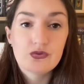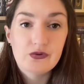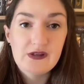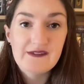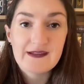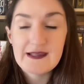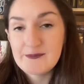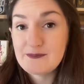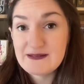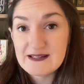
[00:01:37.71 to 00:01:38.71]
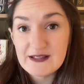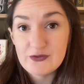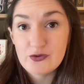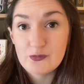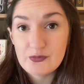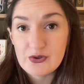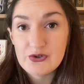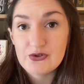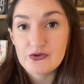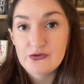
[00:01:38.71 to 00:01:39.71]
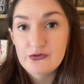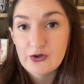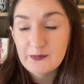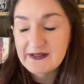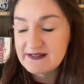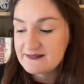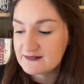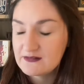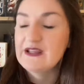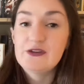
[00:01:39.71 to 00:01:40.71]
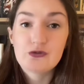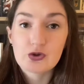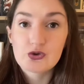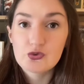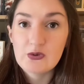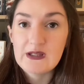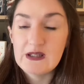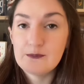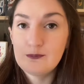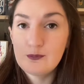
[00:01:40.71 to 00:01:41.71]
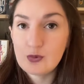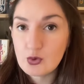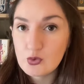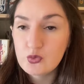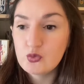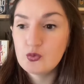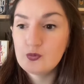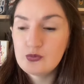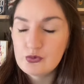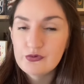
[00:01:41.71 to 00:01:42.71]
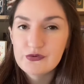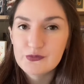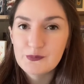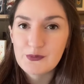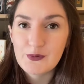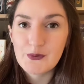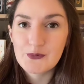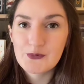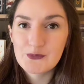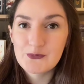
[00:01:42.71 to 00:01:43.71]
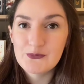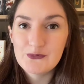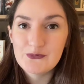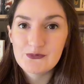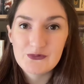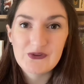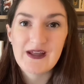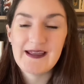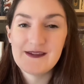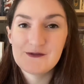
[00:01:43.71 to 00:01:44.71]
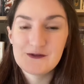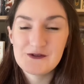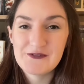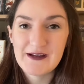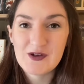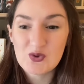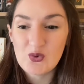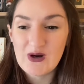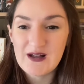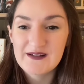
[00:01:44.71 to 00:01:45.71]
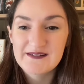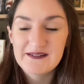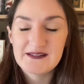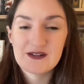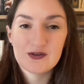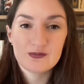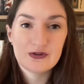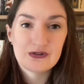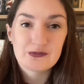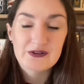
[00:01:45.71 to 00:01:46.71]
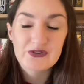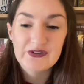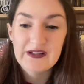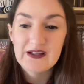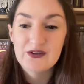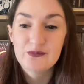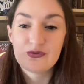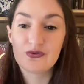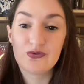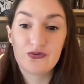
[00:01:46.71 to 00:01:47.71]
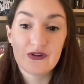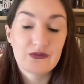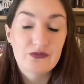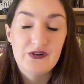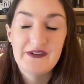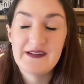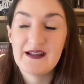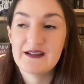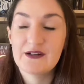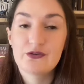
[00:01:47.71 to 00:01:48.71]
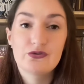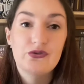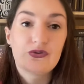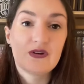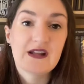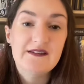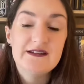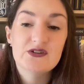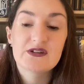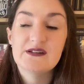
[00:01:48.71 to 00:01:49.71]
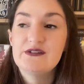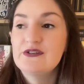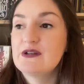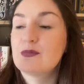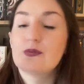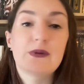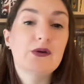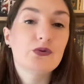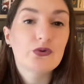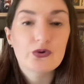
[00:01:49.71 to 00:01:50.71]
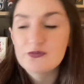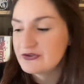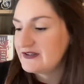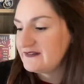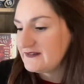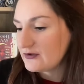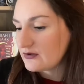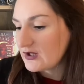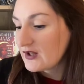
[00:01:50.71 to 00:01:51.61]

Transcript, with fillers: Le livre est plein de bonnes surprises et surtout il est beaucoup plus sombre qu'on voudrait nous le faire croire. C'est-à-dire que moi je m'attendais, comme je viens de vous le dire, à quelque chose de classique, de traditionnel, bon bah une romantésie quoi.